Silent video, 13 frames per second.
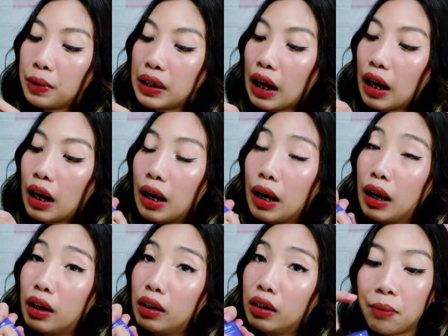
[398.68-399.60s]

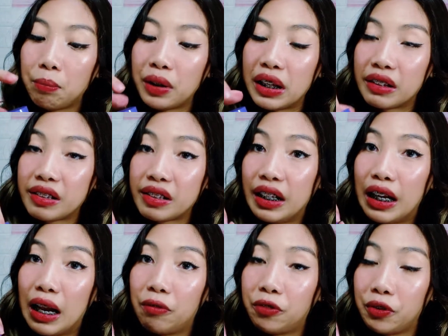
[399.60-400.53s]
pinaka-heaviest
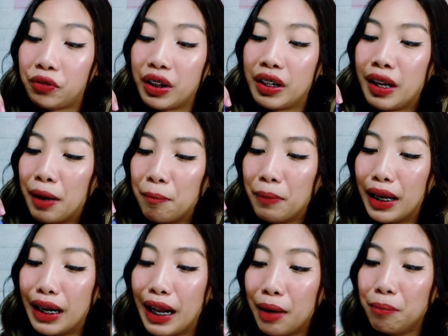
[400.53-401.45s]
nila, 15
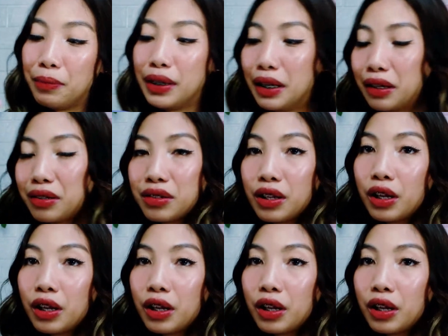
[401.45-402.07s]
ml heaviest.